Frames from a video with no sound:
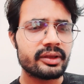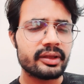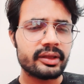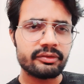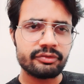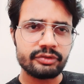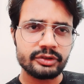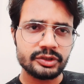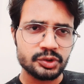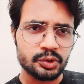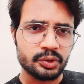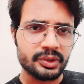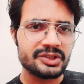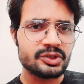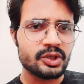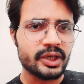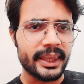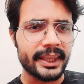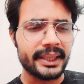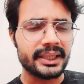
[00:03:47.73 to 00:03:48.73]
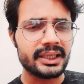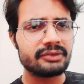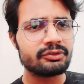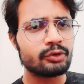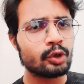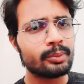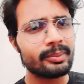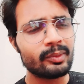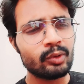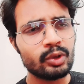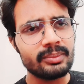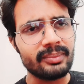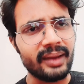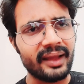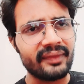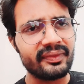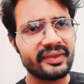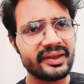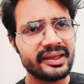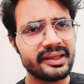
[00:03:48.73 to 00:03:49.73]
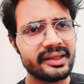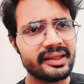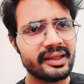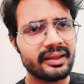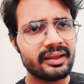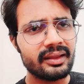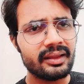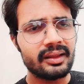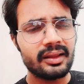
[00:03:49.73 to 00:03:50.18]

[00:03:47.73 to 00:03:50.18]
इस शो के जो कैरेक्टर्स हैं उनमें कोई बात ही नहीं है